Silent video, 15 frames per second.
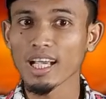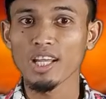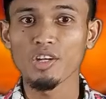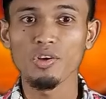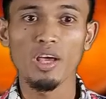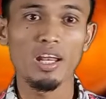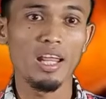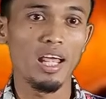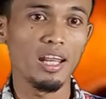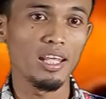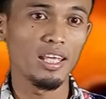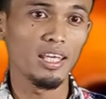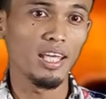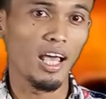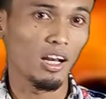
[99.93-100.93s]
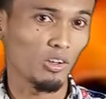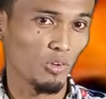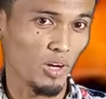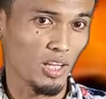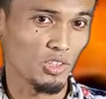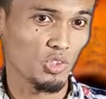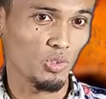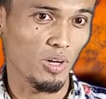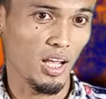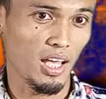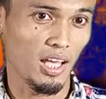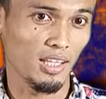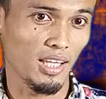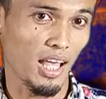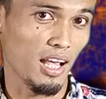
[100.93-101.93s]
kandungan dari Al-Quran
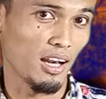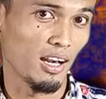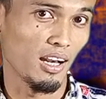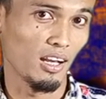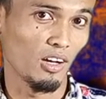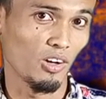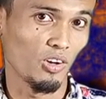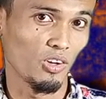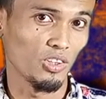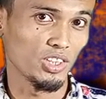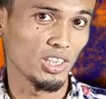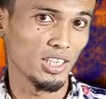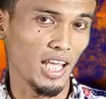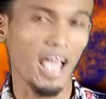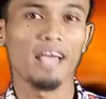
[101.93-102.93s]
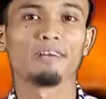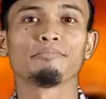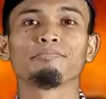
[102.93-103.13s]
Surat Al-Ghosiyah